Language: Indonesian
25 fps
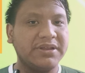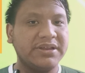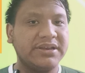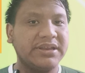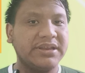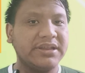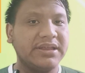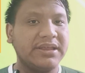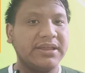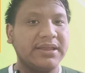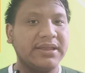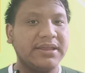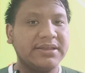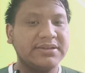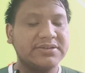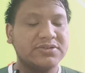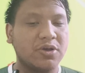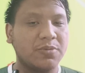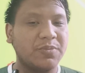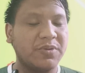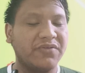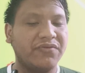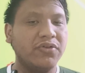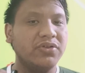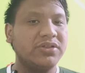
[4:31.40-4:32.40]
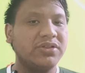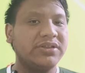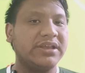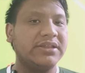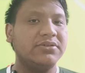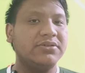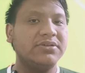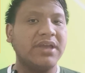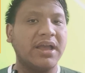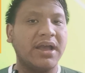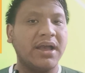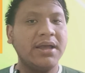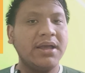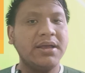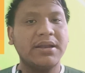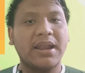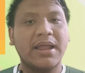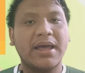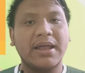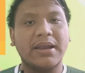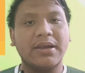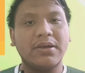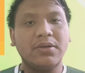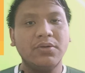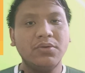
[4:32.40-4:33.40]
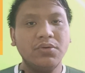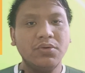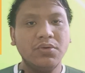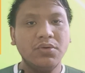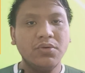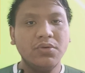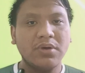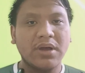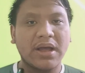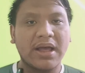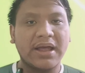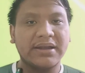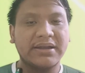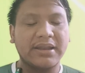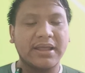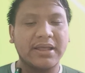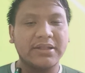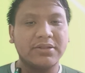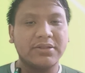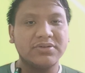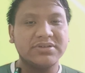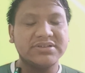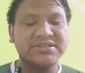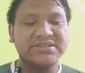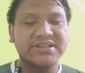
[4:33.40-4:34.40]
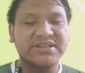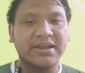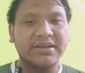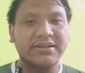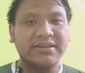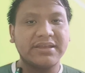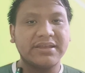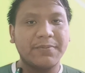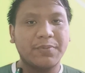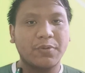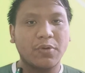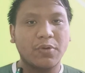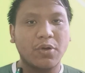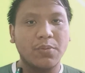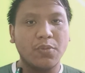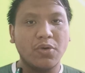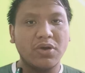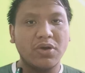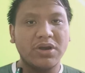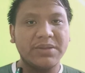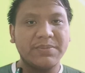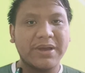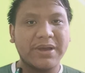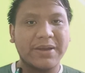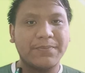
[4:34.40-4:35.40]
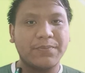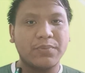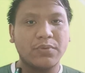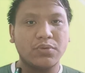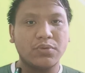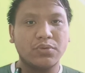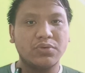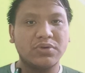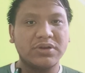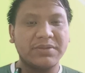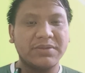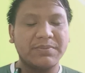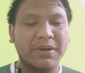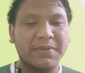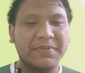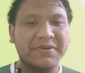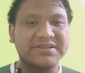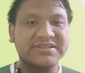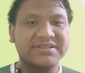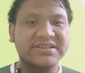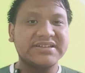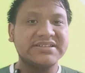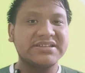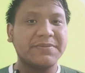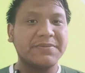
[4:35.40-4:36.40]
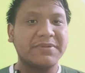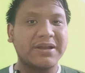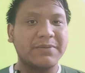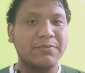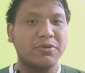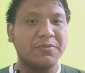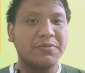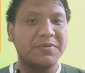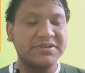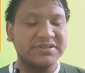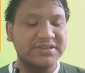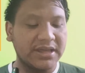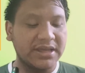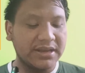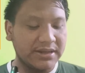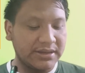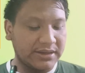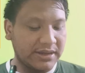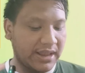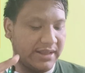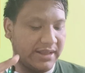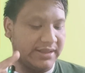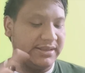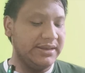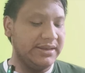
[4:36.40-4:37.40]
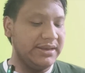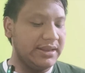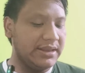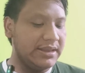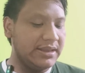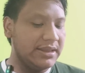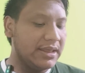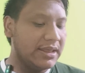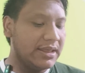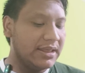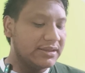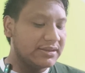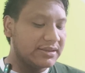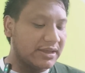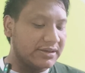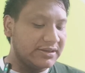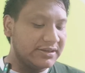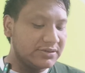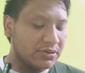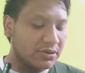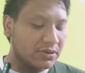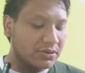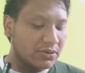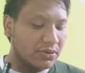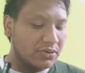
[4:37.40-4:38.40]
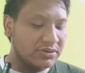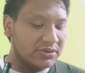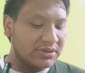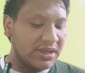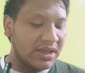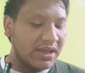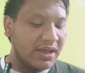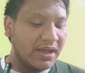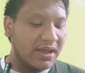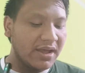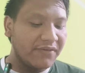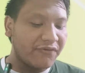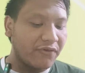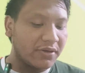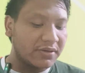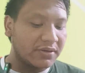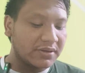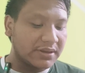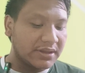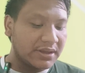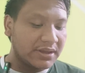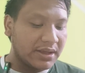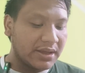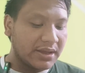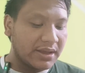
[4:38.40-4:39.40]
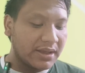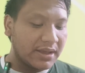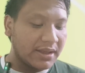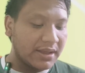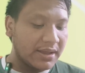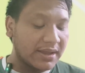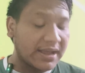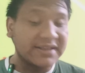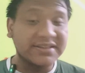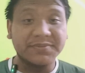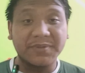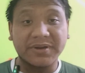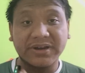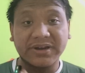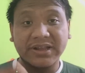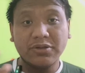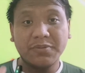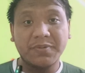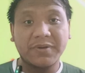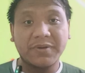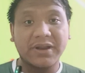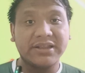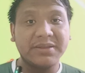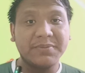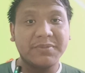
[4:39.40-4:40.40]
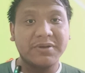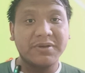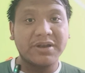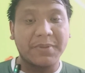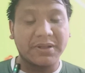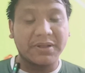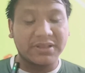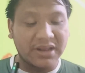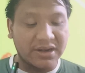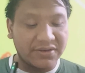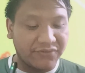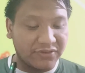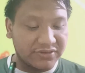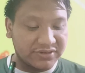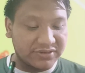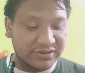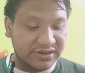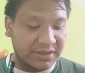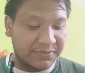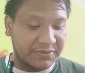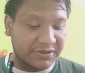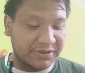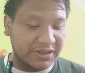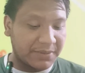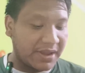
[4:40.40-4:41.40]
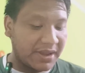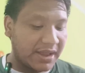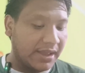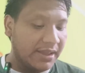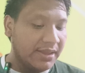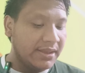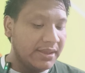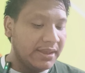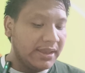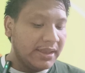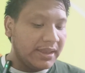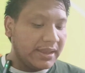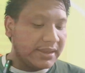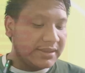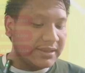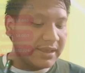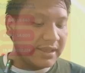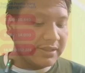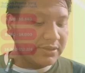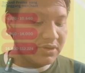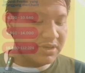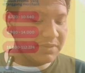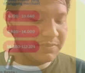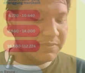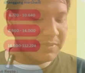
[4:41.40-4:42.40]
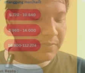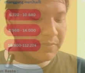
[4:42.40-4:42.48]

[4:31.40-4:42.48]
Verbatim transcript: membeli di Shopee Food gitu ya, lalu ada tulisannya promo 55% sampai 60%. Nah ini jadi contohnya eh, customer itu berarti mendapatkan voucher yang pertama yaitu